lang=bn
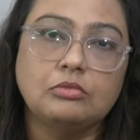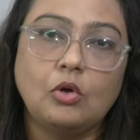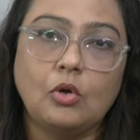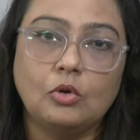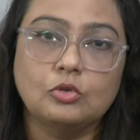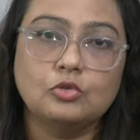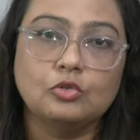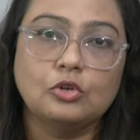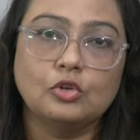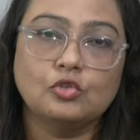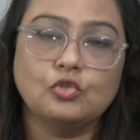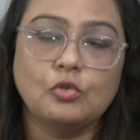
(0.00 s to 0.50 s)

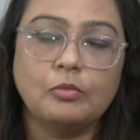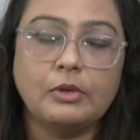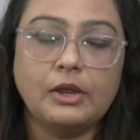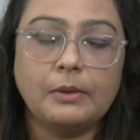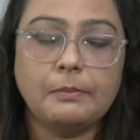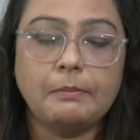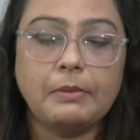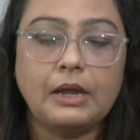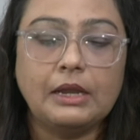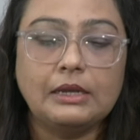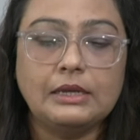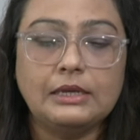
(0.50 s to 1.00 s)
অতটা সময়
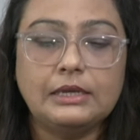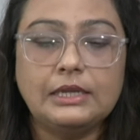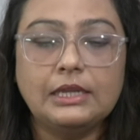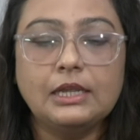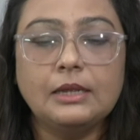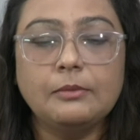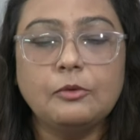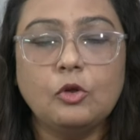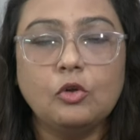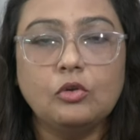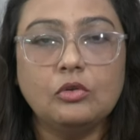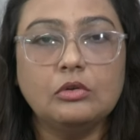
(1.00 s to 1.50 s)
পাননি
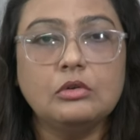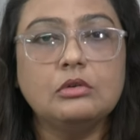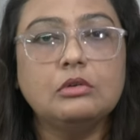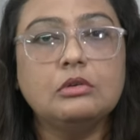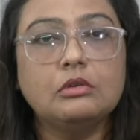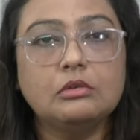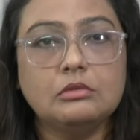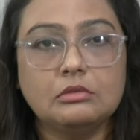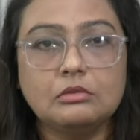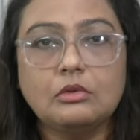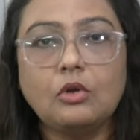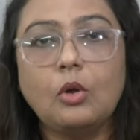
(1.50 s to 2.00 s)
এবং
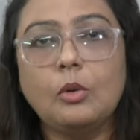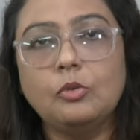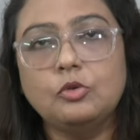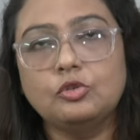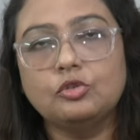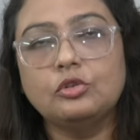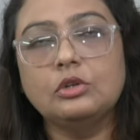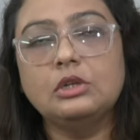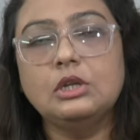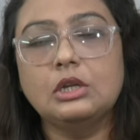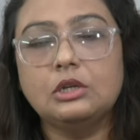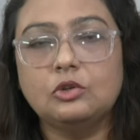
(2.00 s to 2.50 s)

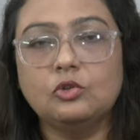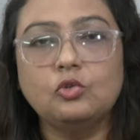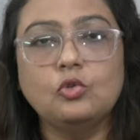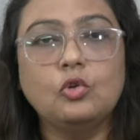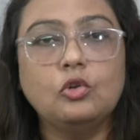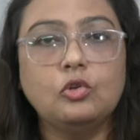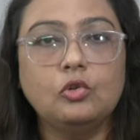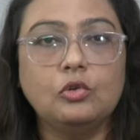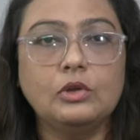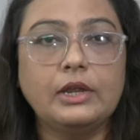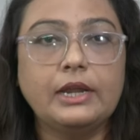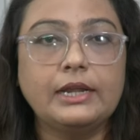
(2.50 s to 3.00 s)
অবশ্যই একটু
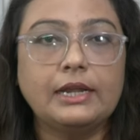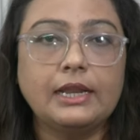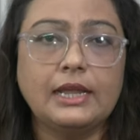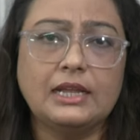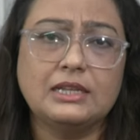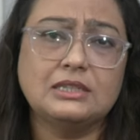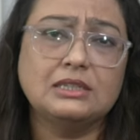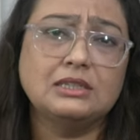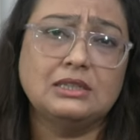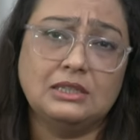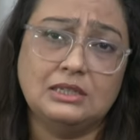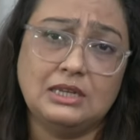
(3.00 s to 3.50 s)
হলেও ঘেটে
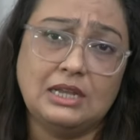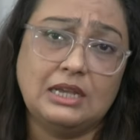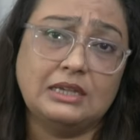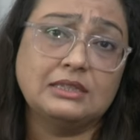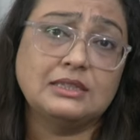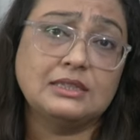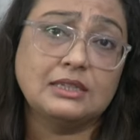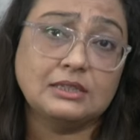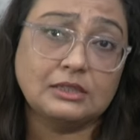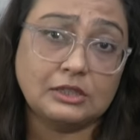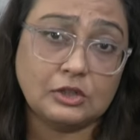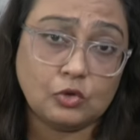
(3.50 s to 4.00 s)
আছে তিনি
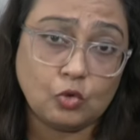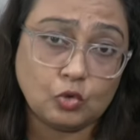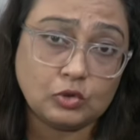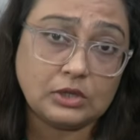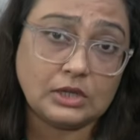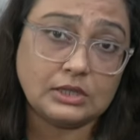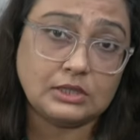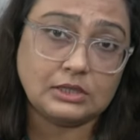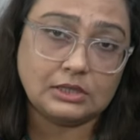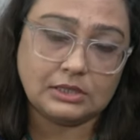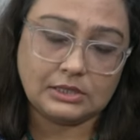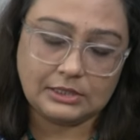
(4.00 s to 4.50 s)
আস্তে আস্তে
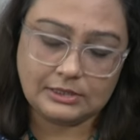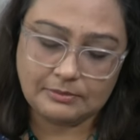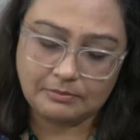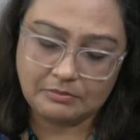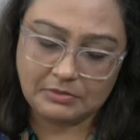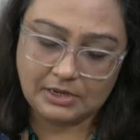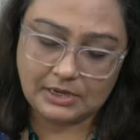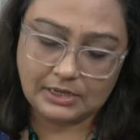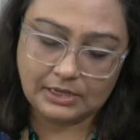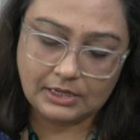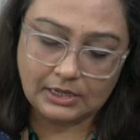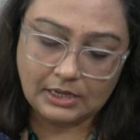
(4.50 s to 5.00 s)
গোছাচ্ছেন
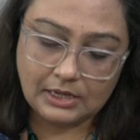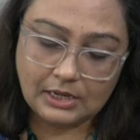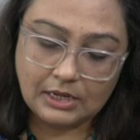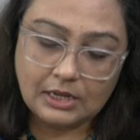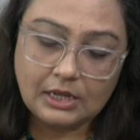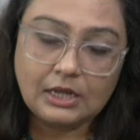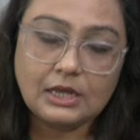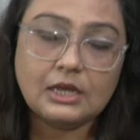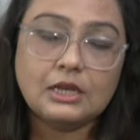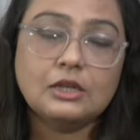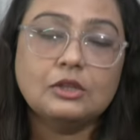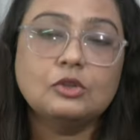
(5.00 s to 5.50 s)
টিমটাকে
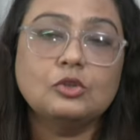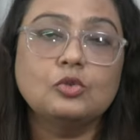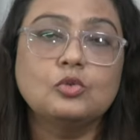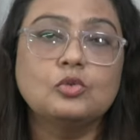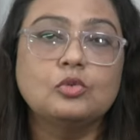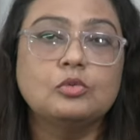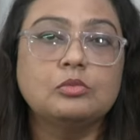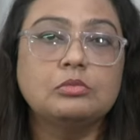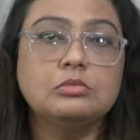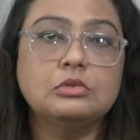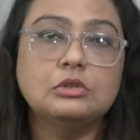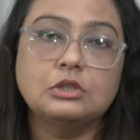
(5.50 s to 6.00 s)
তো
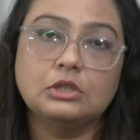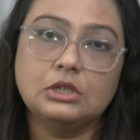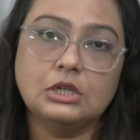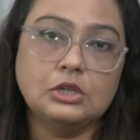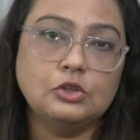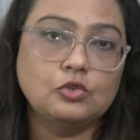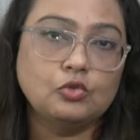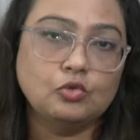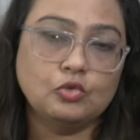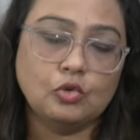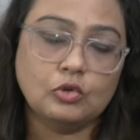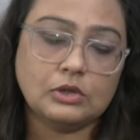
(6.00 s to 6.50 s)
সেই
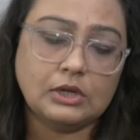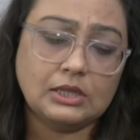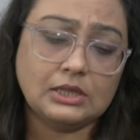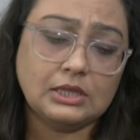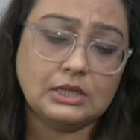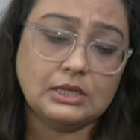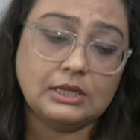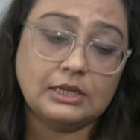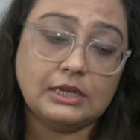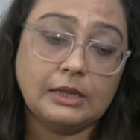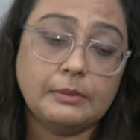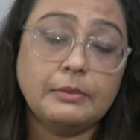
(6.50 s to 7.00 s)
সুযোগটা
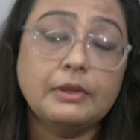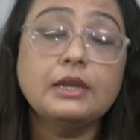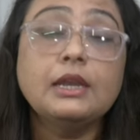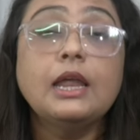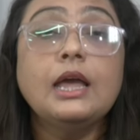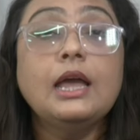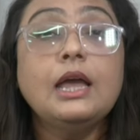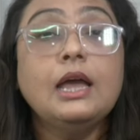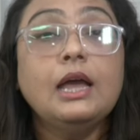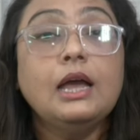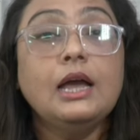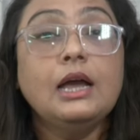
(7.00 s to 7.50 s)
তিনি নেবেন
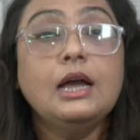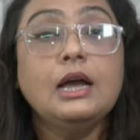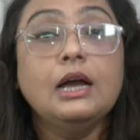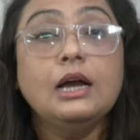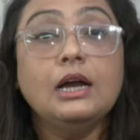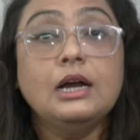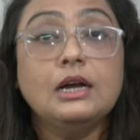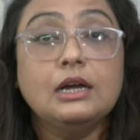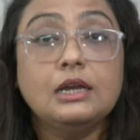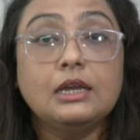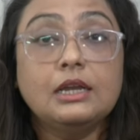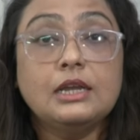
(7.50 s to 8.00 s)

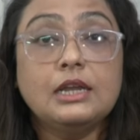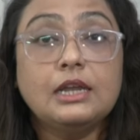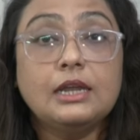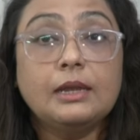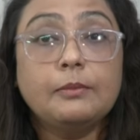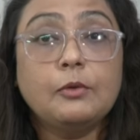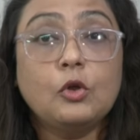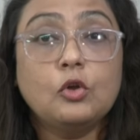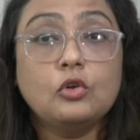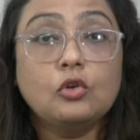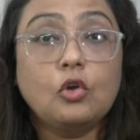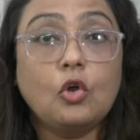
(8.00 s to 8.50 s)

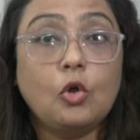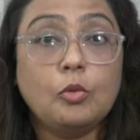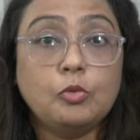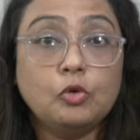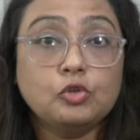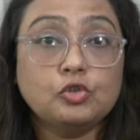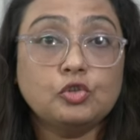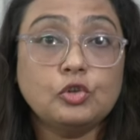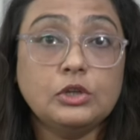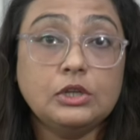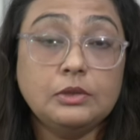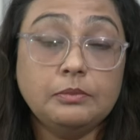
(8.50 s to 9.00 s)
এবং
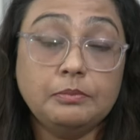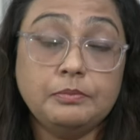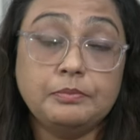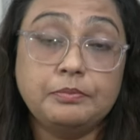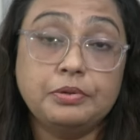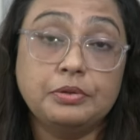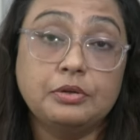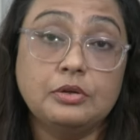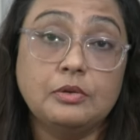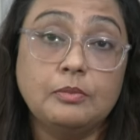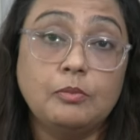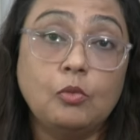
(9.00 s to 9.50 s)
অবশ্যই
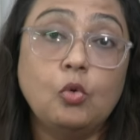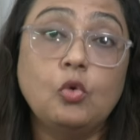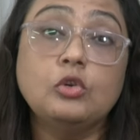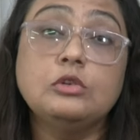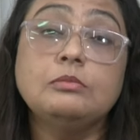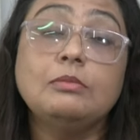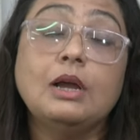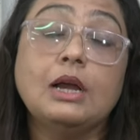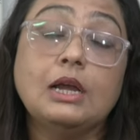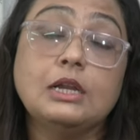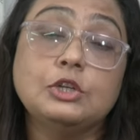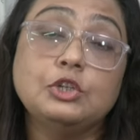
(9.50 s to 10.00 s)

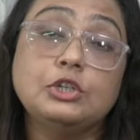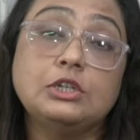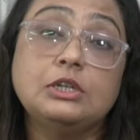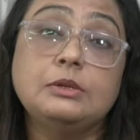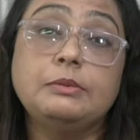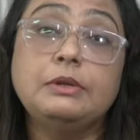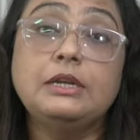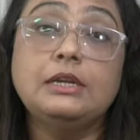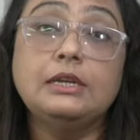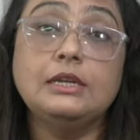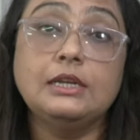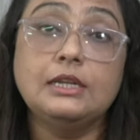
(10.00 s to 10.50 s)
মোহনবাগান
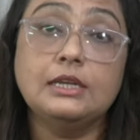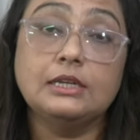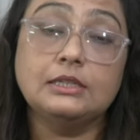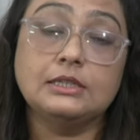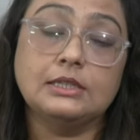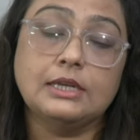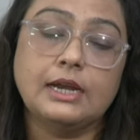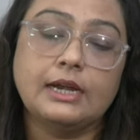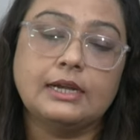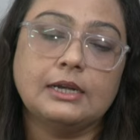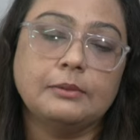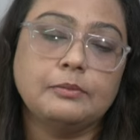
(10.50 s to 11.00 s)
শিবির নিয়ে
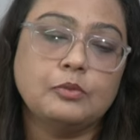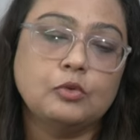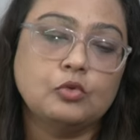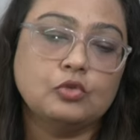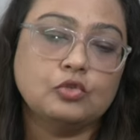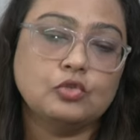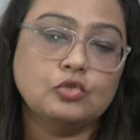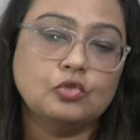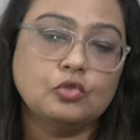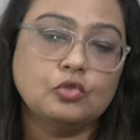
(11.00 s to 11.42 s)
যে একটা প্রশ্ন